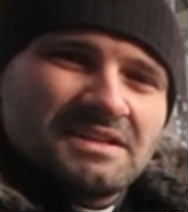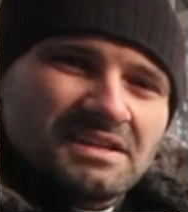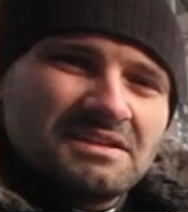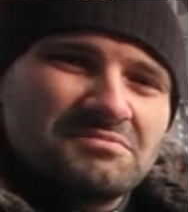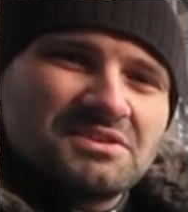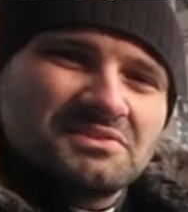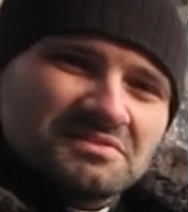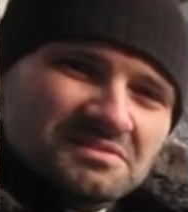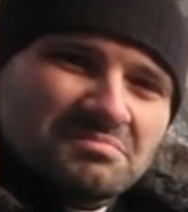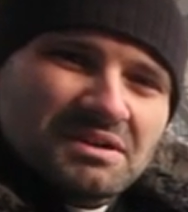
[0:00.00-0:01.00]
jakim
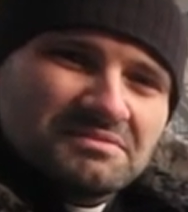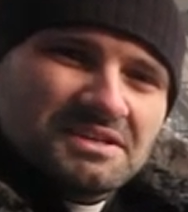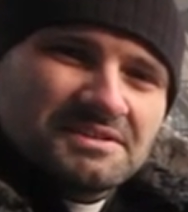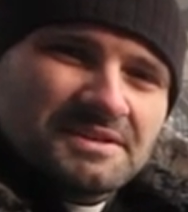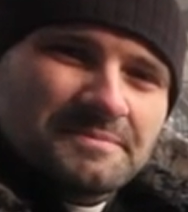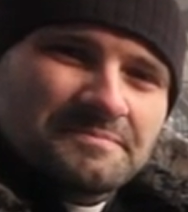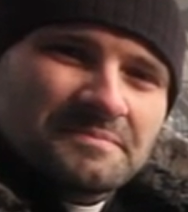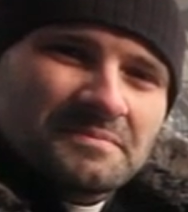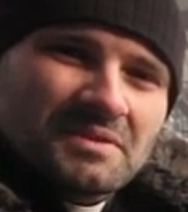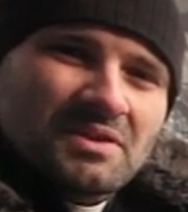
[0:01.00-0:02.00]
jest zbawienie.
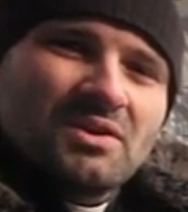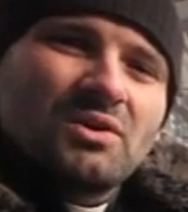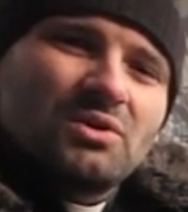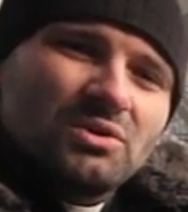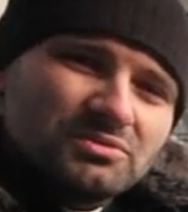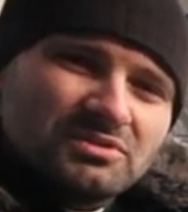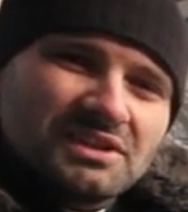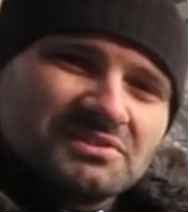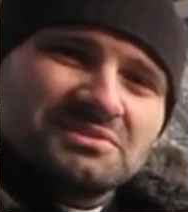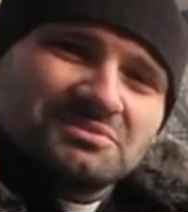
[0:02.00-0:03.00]
Od
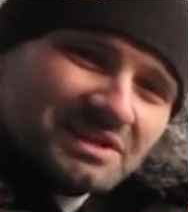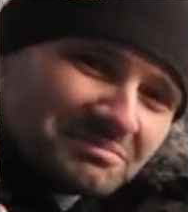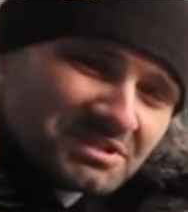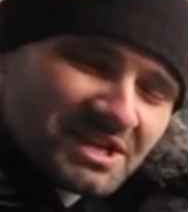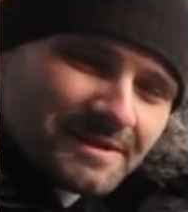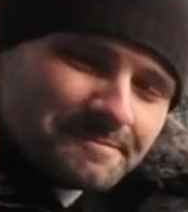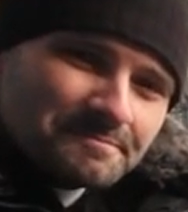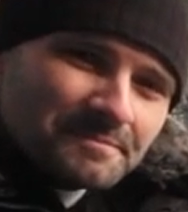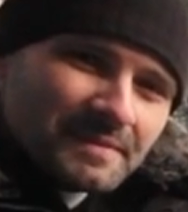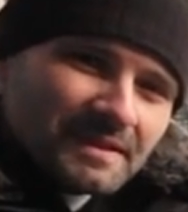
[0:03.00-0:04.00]
nas, ode mnie
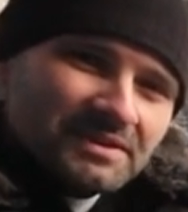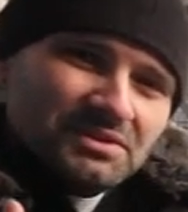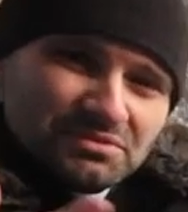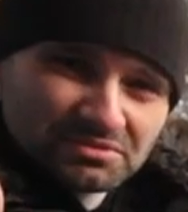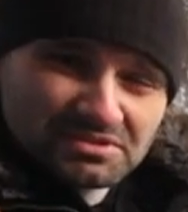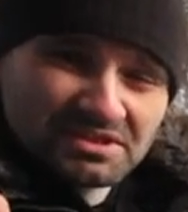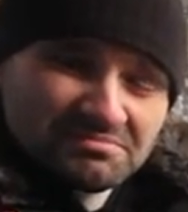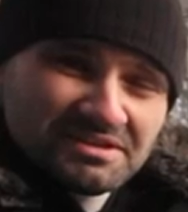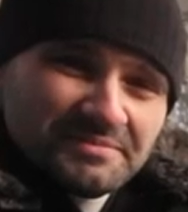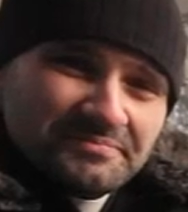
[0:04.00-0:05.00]
i od
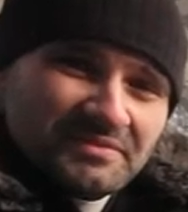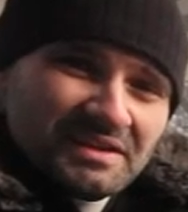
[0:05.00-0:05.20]
Ciebie